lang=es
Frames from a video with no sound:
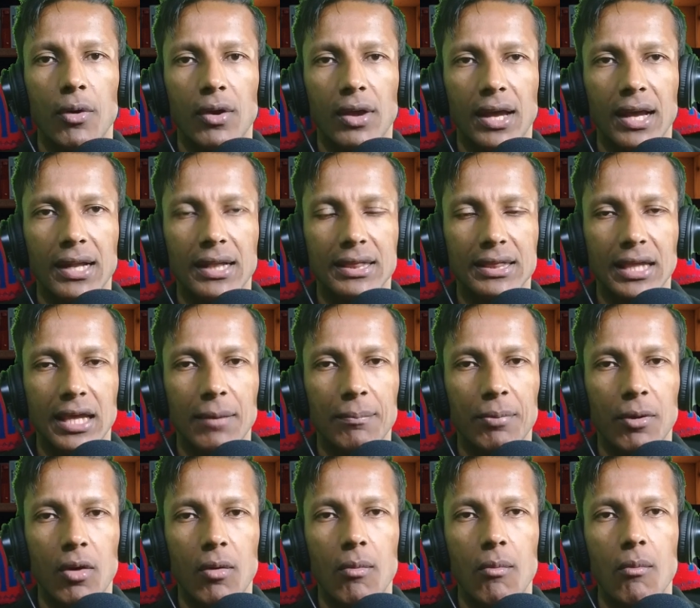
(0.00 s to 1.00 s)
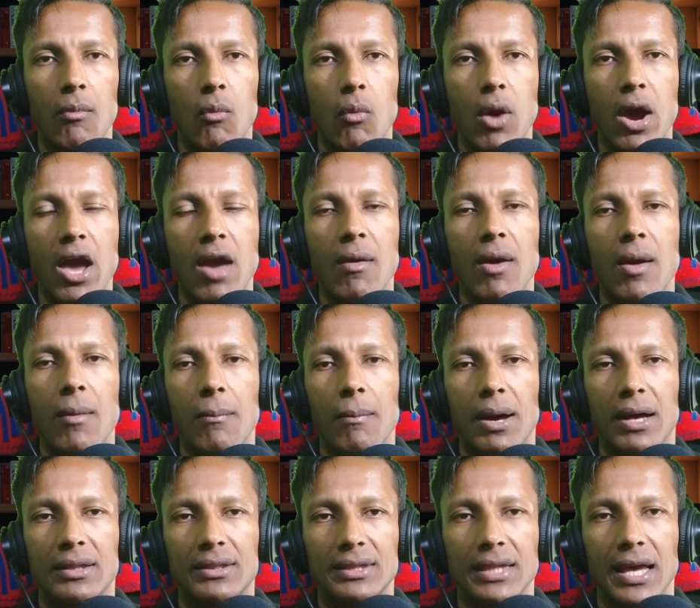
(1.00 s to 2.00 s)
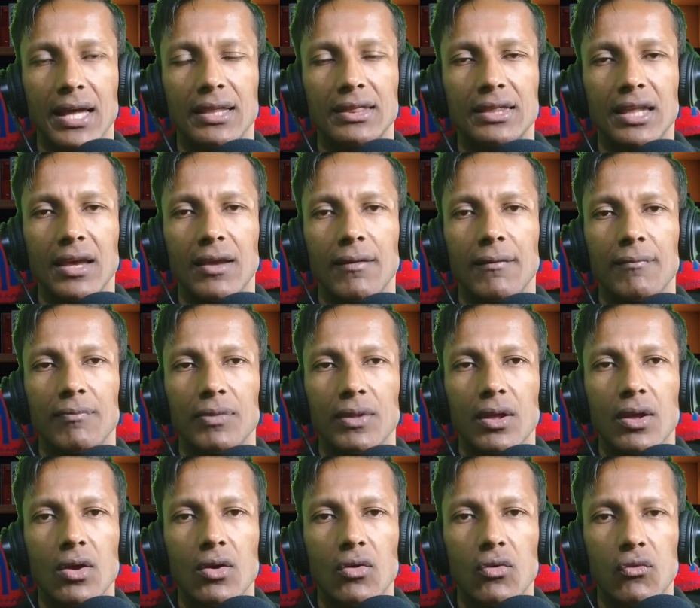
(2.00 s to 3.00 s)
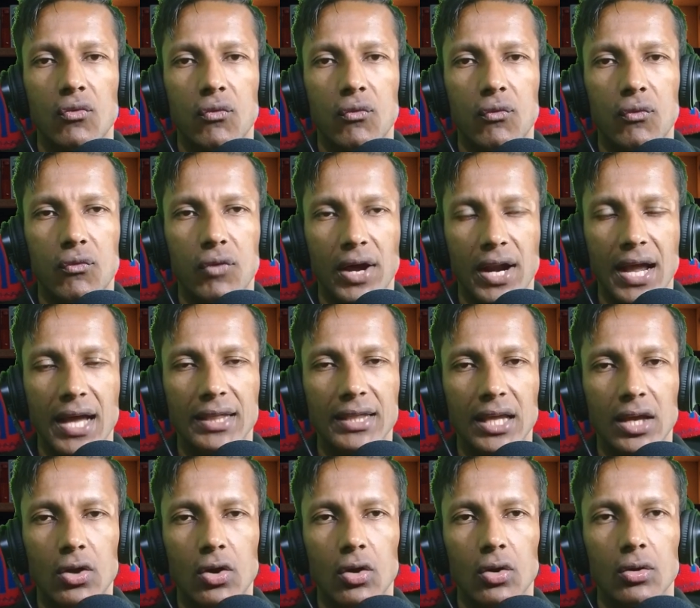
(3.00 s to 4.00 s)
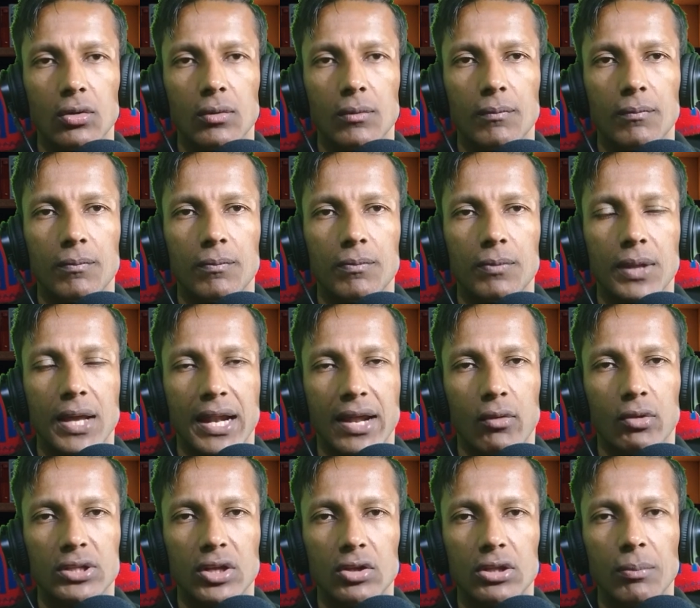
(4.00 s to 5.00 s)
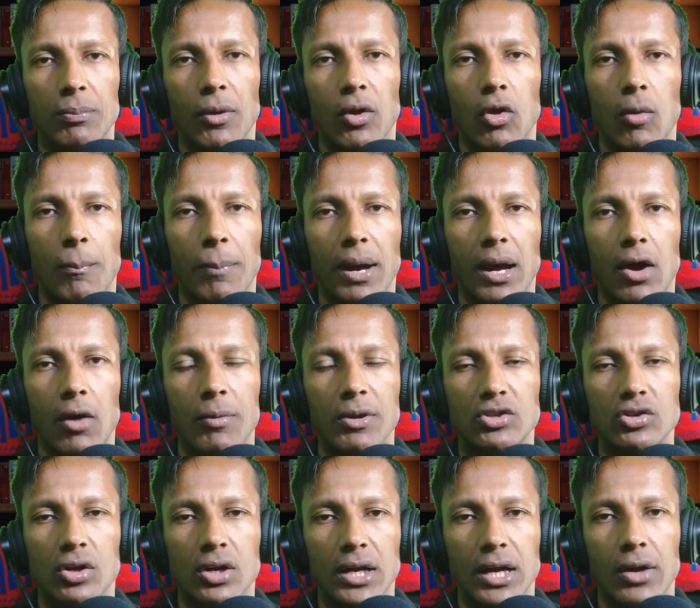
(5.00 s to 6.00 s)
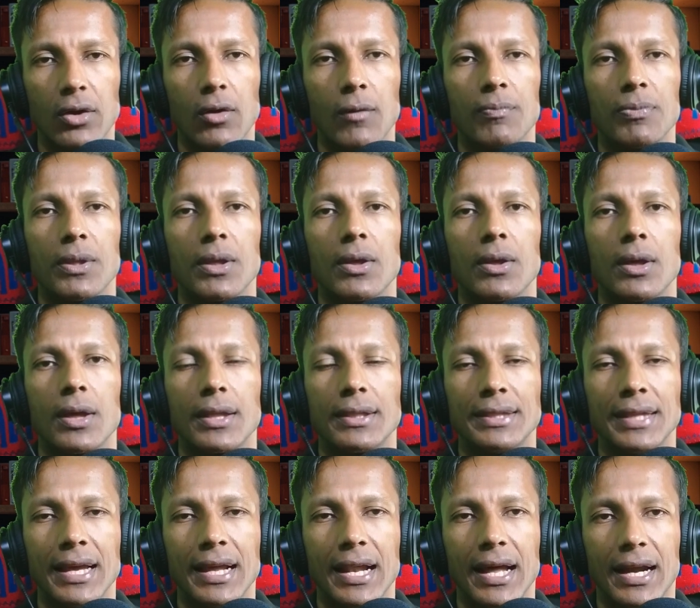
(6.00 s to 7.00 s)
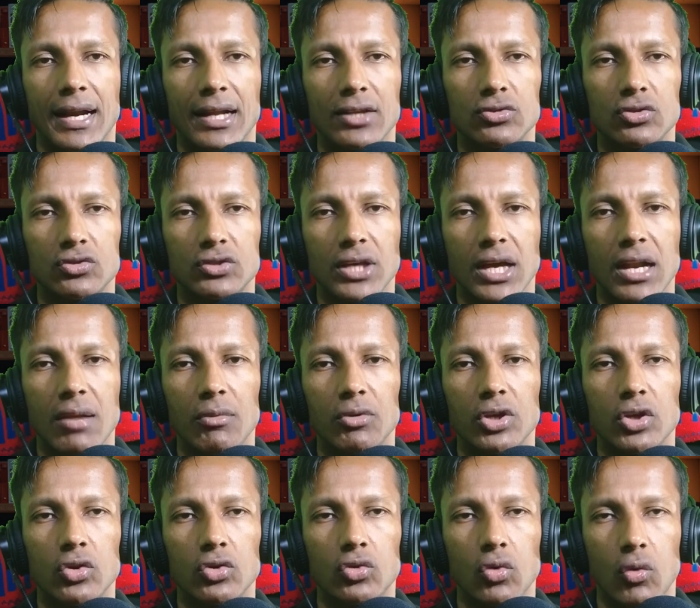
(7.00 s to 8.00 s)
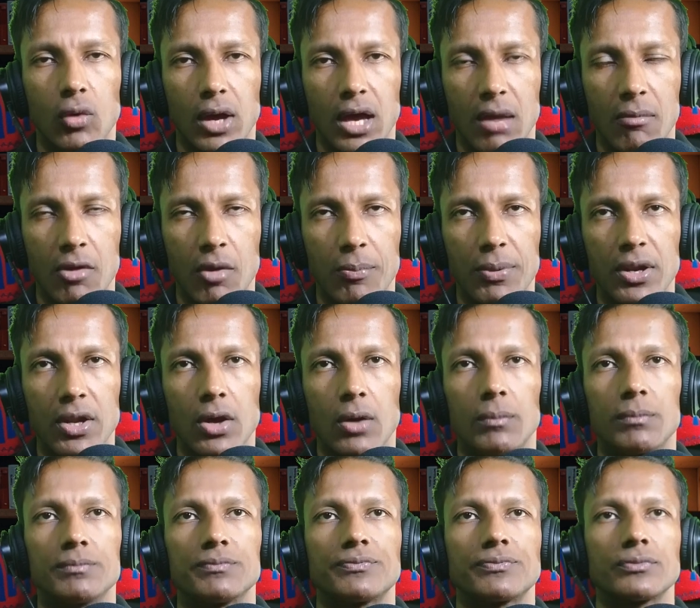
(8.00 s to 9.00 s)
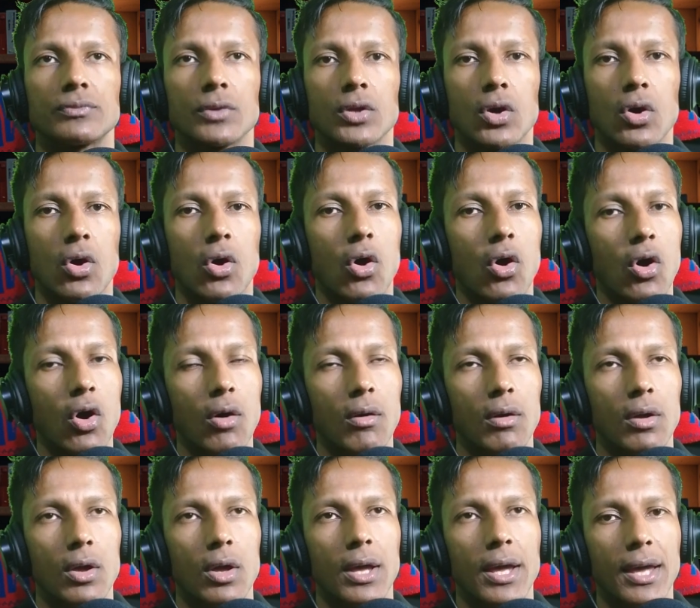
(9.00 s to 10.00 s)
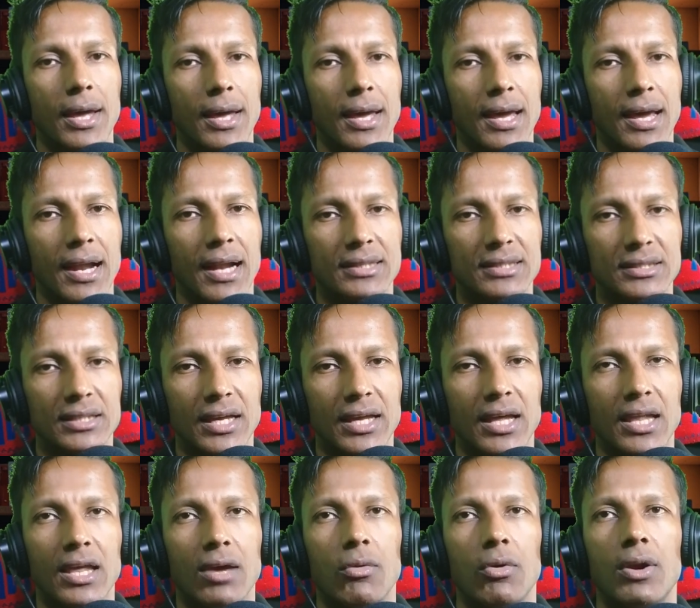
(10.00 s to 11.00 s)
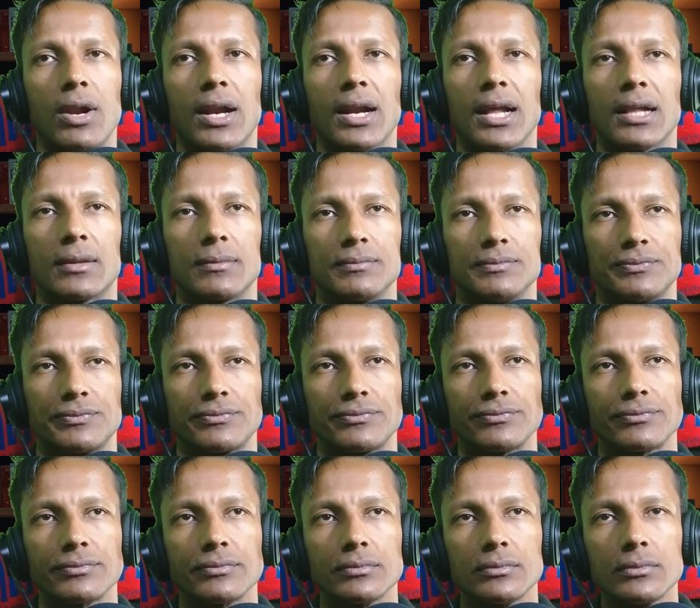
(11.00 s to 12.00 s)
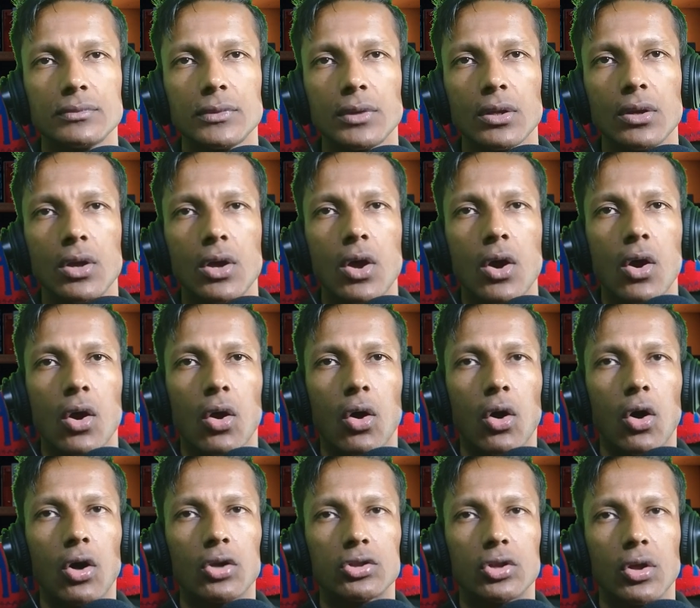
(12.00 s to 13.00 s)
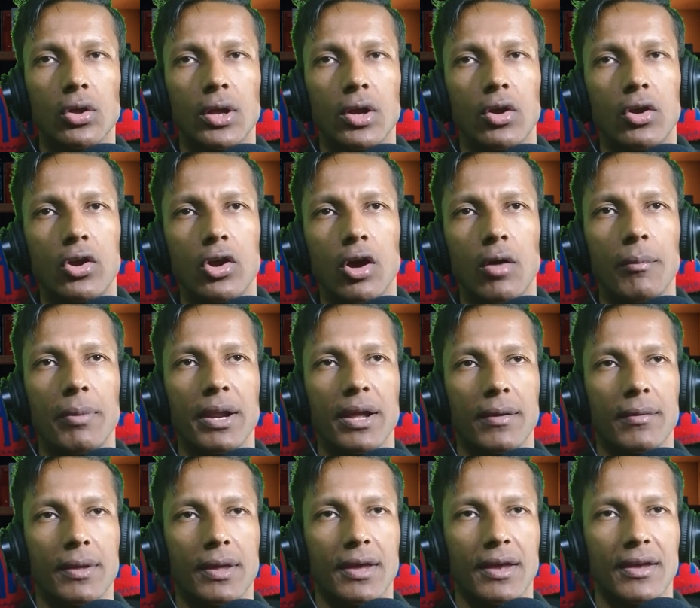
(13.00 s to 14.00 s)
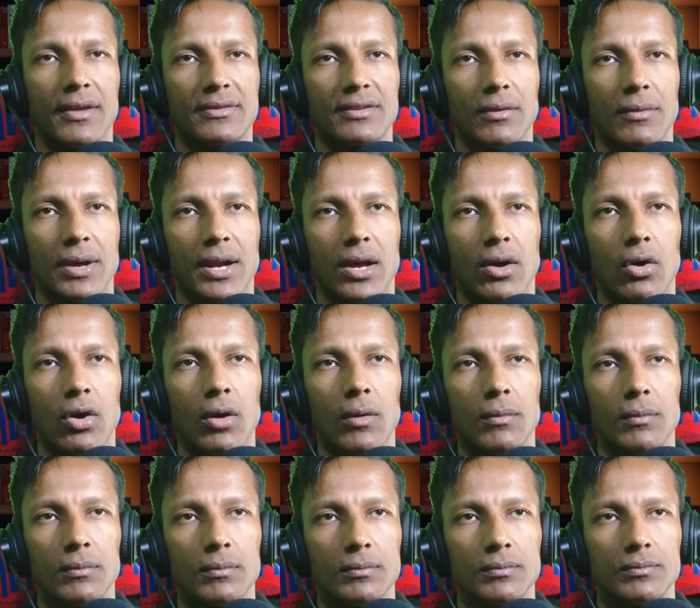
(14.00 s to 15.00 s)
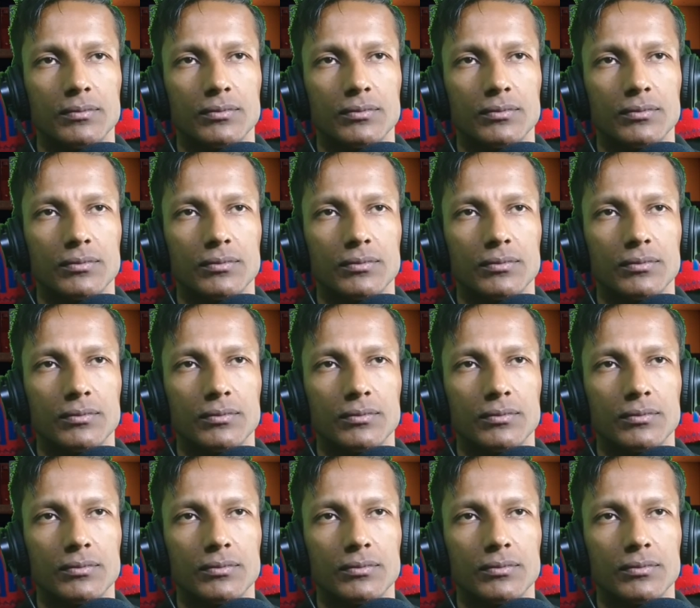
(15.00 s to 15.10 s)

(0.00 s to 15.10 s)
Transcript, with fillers: porque el tipo mueve bastante fanático, que le gustan los tipos dopados, bichos raros, de la red social, el mundo de YouTube, es mi opinión. O es la estrategia de Bonarrat. Otro de los nombres que se barajó